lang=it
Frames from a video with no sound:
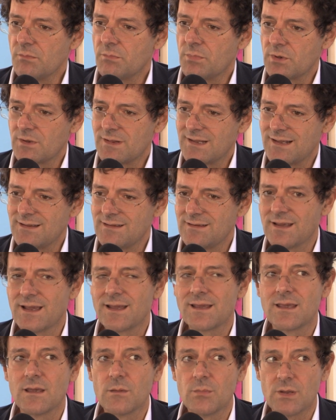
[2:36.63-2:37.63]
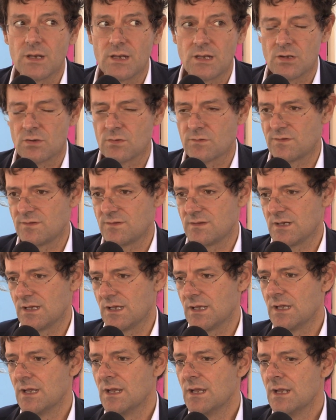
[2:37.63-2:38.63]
importanti anche per i nostri